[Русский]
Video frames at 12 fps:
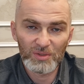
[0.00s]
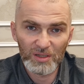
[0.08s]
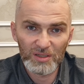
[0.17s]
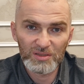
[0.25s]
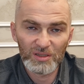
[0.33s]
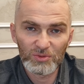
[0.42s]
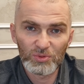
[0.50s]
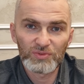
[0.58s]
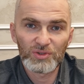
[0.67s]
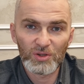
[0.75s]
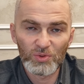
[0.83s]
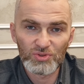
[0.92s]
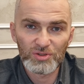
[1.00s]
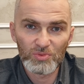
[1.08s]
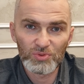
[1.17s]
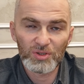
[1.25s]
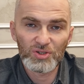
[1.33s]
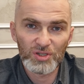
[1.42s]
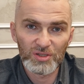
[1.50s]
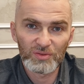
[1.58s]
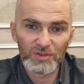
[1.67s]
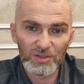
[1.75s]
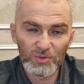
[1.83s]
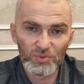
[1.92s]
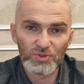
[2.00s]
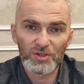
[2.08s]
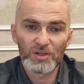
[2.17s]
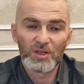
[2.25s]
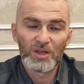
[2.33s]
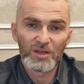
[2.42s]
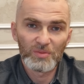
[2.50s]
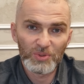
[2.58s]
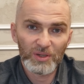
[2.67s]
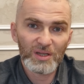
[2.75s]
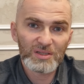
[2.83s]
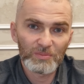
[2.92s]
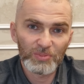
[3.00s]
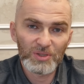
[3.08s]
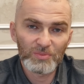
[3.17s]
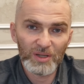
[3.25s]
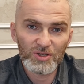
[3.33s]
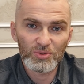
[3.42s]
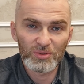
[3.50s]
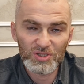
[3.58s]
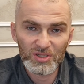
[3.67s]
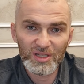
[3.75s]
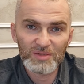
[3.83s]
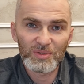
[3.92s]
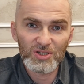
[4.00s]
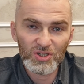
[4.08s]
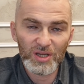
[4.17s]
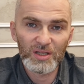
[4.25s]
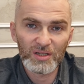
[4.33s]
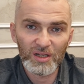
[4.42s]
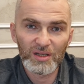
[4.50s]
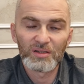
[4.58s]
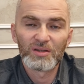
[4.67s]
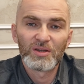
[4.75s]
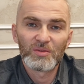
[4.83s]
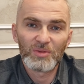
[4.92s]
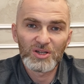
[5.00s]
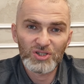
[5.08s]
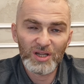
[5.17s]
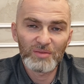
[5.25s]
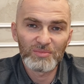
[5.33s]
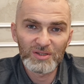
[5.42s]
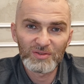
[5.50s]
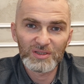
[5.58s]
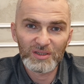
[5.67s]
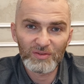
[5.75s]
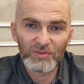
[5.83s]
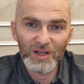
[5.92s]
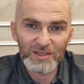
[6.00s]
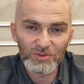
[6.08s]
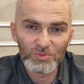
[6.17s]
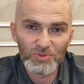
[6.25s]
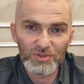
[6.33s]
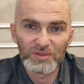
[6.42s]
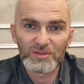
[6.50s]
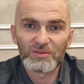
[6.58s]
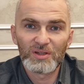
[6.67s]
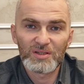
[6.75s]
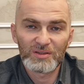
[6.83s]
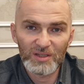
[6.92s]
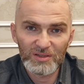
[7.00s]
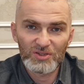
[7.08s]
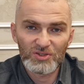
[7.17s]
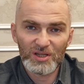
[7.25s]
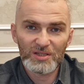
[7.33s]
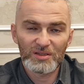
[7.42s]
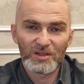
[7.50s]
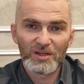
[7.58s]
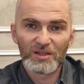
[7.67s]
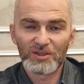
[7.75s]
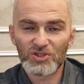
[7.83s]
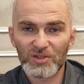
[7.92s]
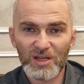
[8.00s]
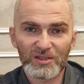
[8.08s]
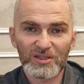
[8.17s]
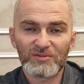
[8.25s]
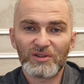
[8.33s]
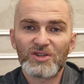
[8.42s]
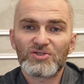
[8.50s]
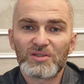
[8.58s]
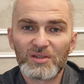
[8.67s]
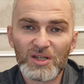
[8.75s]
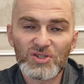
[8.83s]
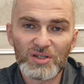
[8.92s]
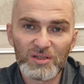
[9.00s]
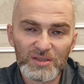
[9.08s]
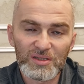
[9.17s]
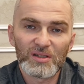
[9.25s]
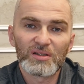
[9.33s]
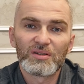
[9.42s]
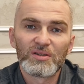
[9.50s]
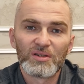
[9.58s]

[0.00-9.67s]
Как говорится, готовься к худшему, но рассчитывай на лучшее. И прекрасно понимать, что началась большая игра, большая битва за Кавказ, ее можно назвать. Она сейчас начинает разворачиваться на наших глазах.